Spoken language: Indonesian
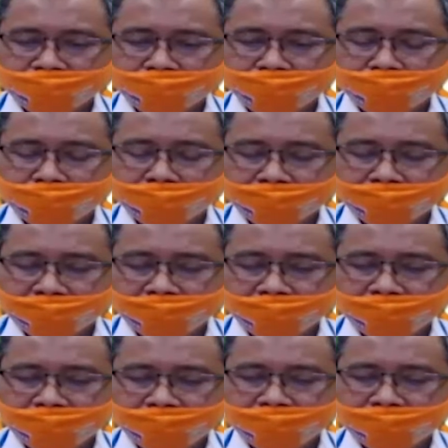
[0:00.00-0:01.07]
seperti
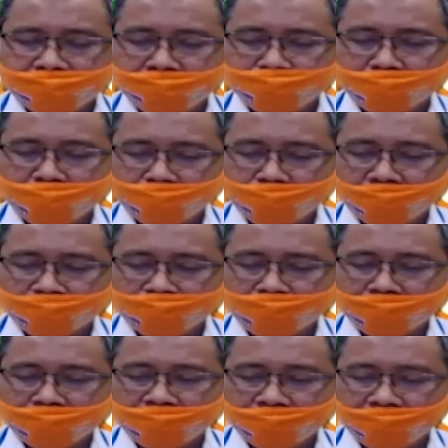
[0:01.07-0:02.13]
di titik pintu air
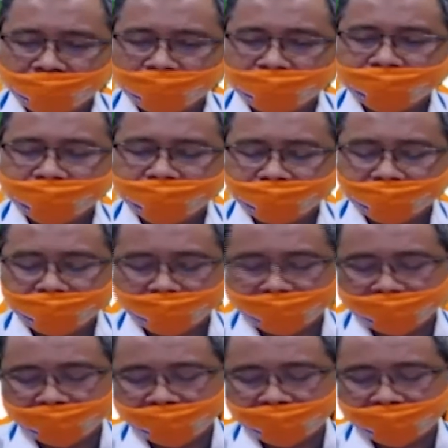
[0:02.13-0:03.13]
Manggarai. Oke. Demikian.